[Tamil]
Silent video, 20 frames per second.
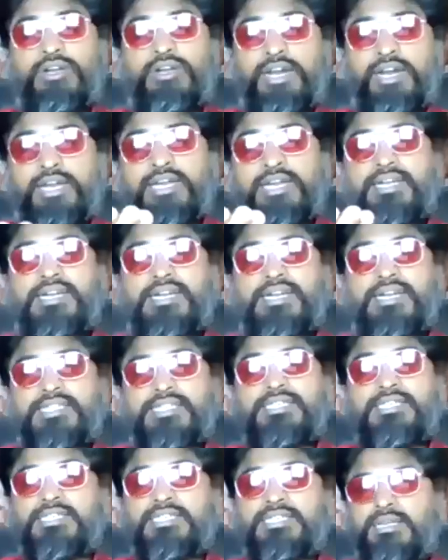தொழில்கள்லாம் என்னென்ன
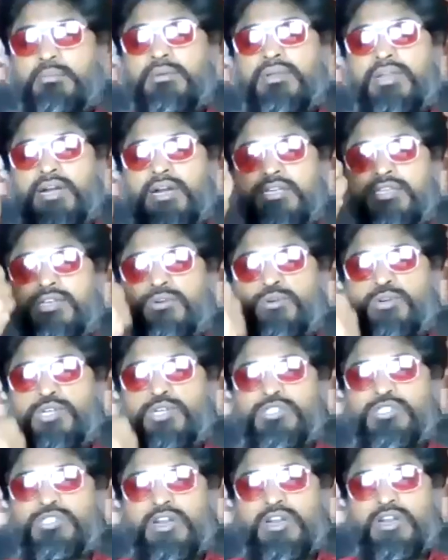செஞ்சு எப்படிலாம்
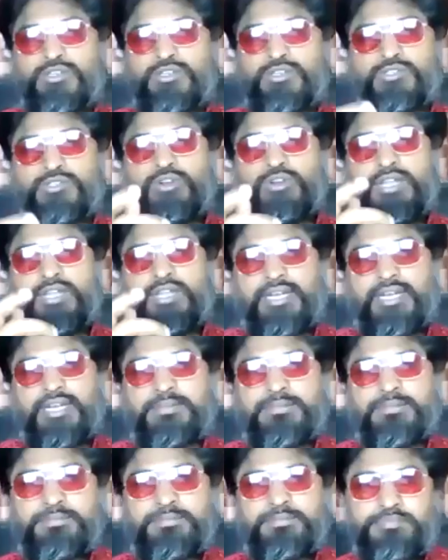நீங்க சொல்றாங்கன்னு
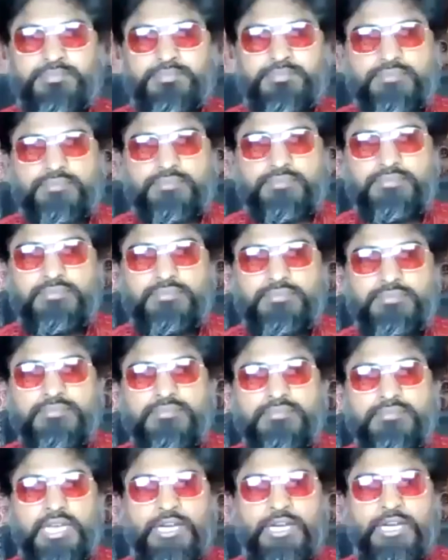சொல்லியிருக்கேன்
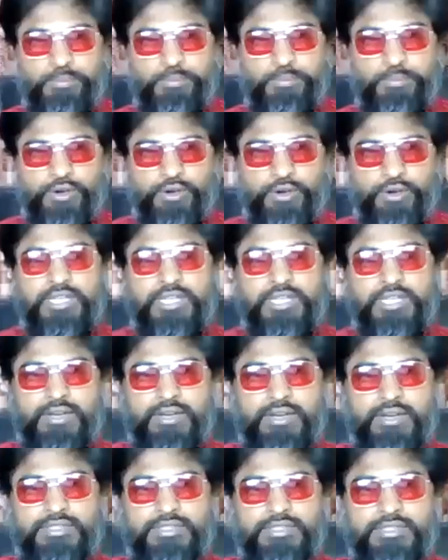கும்பகோணத்துல
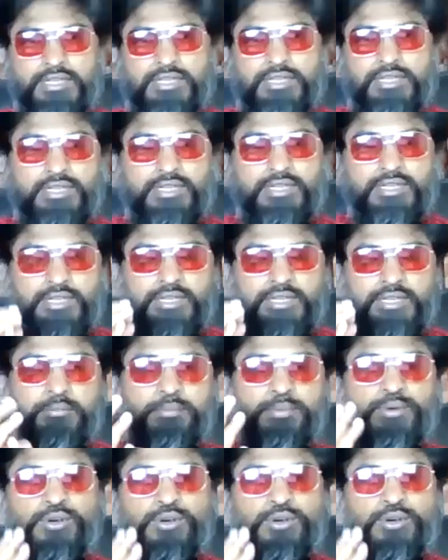ஒருத்தர்
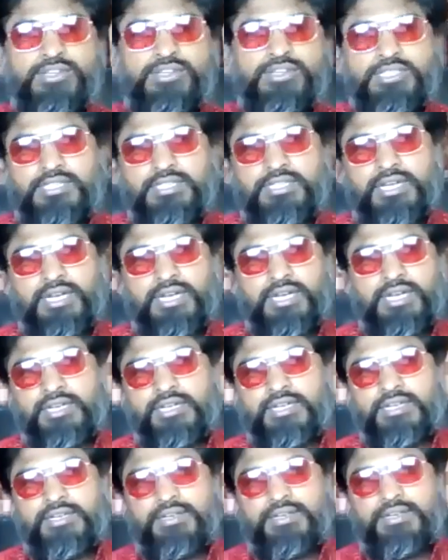பூக்கடை வச்சிருந்தாங்க
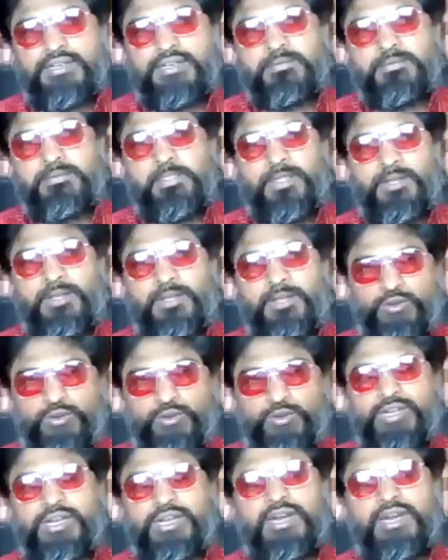ஒரு
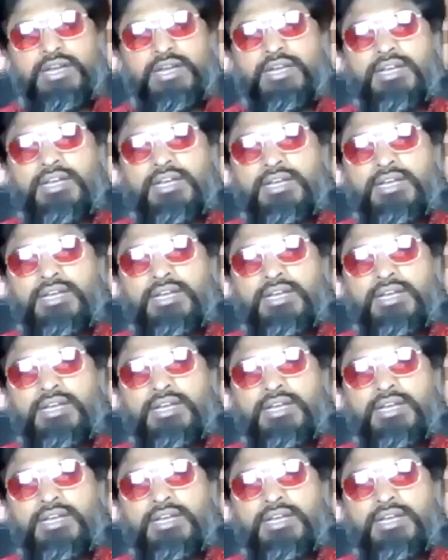கோயில்ல